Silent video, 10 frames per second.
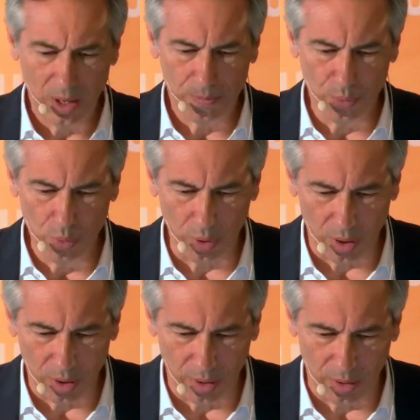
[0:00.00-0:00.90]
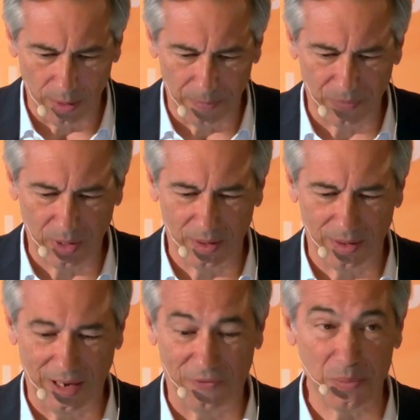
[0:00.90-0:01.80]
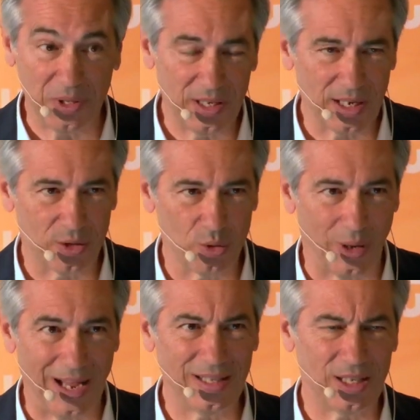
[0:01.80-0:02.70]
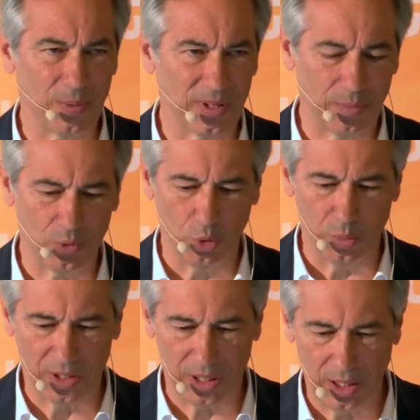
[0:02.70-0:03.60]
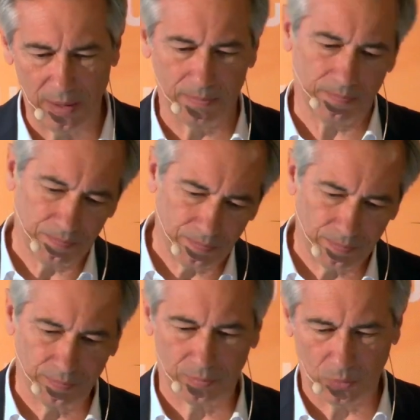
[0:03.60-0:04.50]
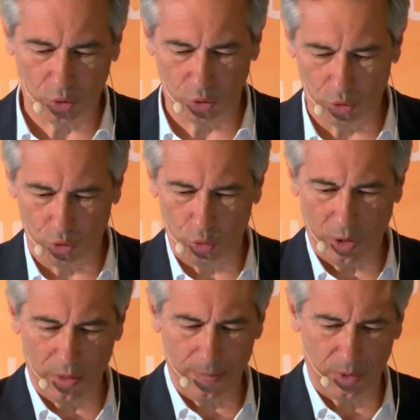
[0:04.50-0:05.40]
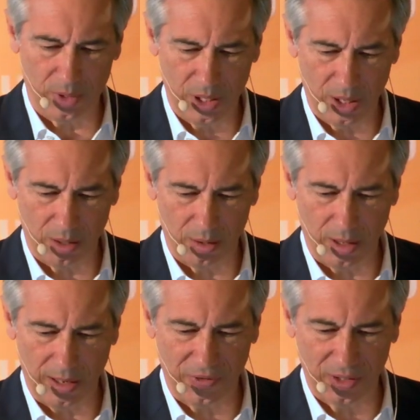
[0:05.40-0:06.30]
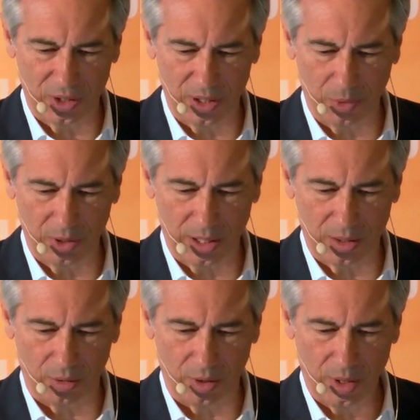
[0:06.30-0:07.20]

pour euh, euh, la féminisation indispensable de nos métiers. Je, dois quand même dire euh, à la fin de ces mandats que